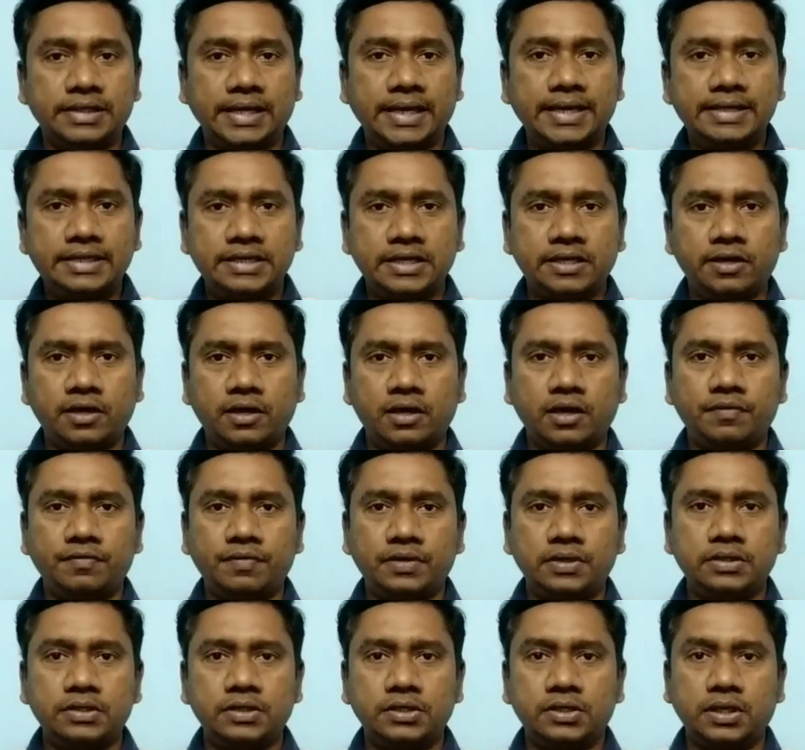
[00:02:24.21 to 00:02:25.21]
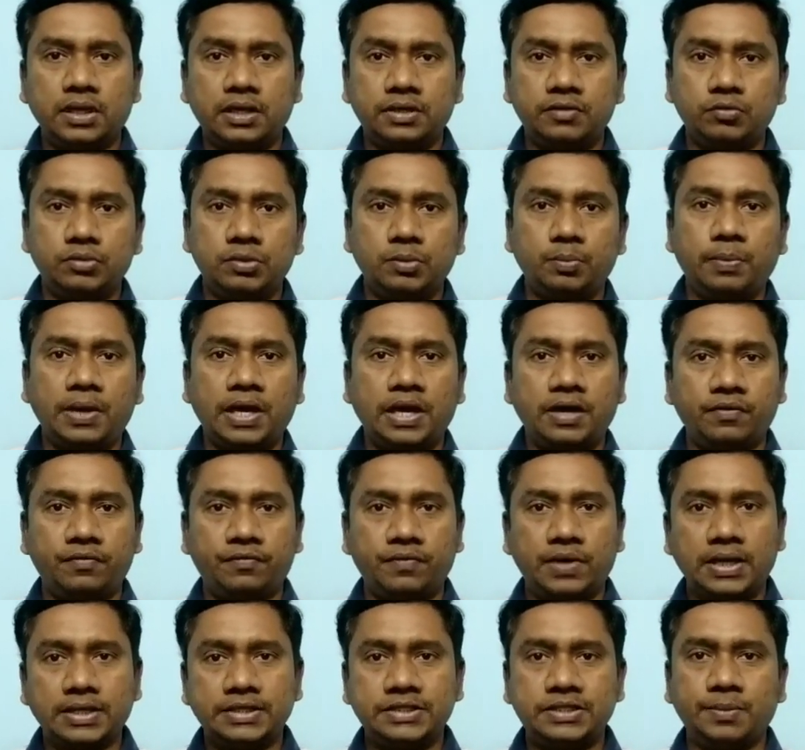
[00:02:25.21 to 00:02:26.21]
எயிட் ஹண்ட்ரட்லாம் வருதுன்னா அது வந்து பிளா
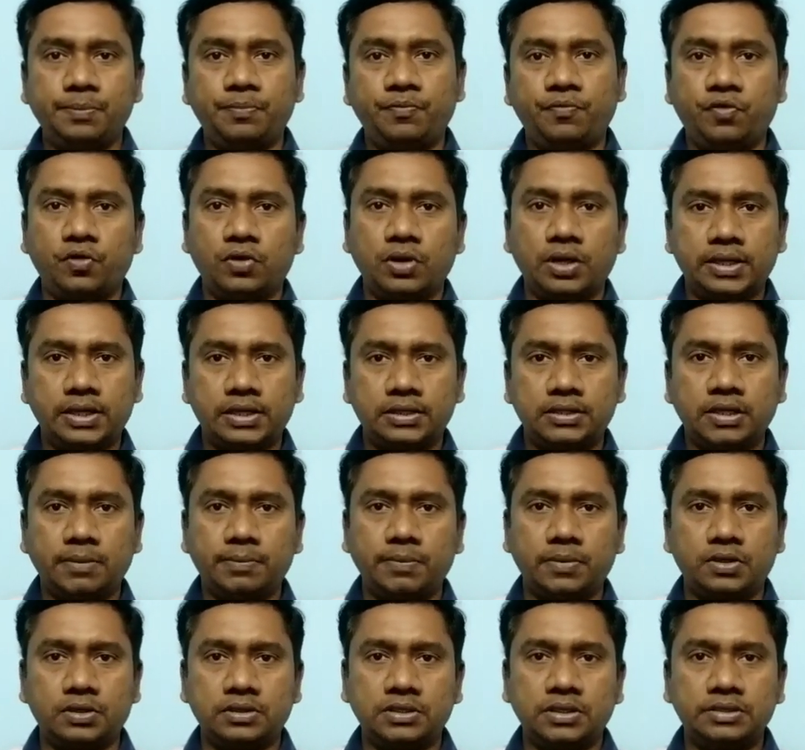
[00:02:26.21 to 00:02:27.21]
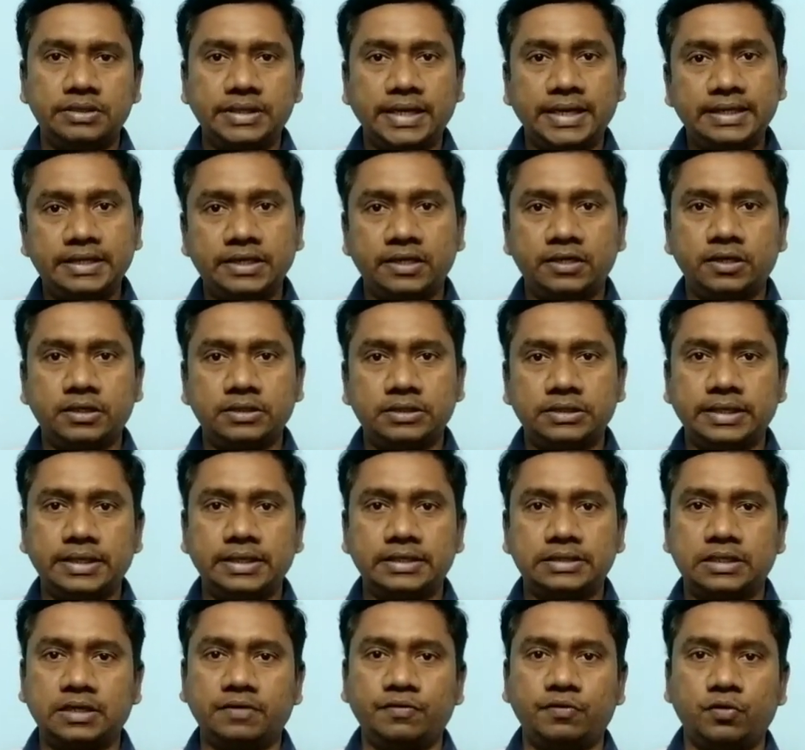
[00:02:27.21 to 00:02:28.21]
ஃப்ளாக்ஷிப் ஃபோனாக இருந்தால் மட்டும்தான் எயிட் ஹண்ட்ரட்
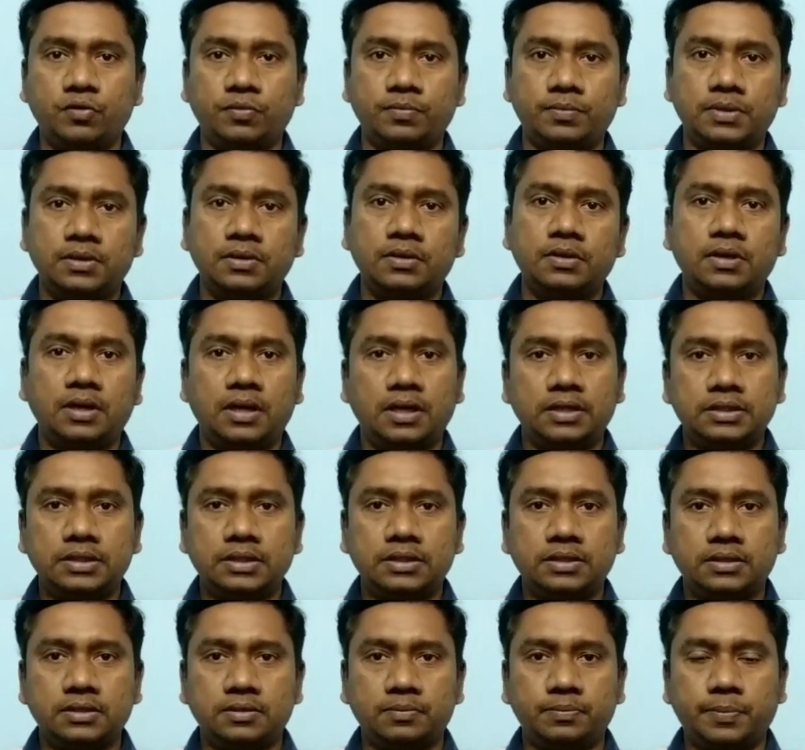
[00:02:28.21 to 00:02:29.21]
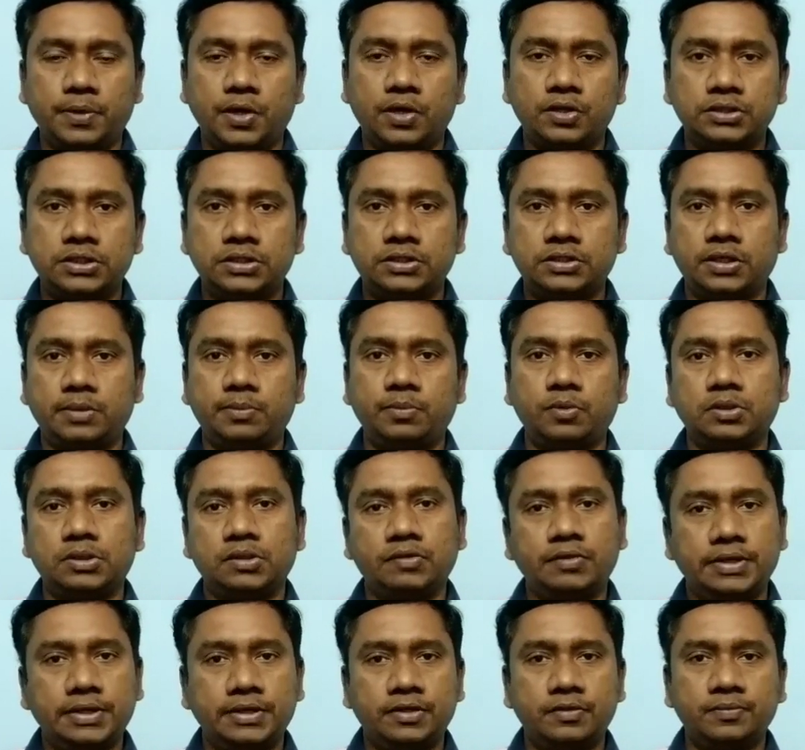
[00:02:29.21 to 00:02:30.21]
சீரீஸில் வரும் அந்த ப்ராசஸரை
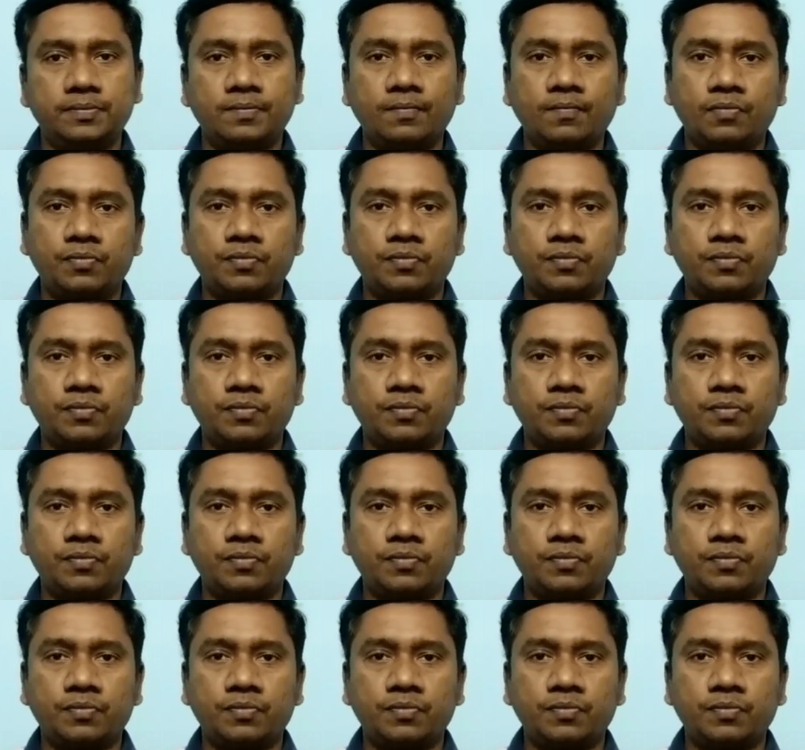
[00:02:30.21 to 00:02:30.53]
பொறுத்த வரைக்கும்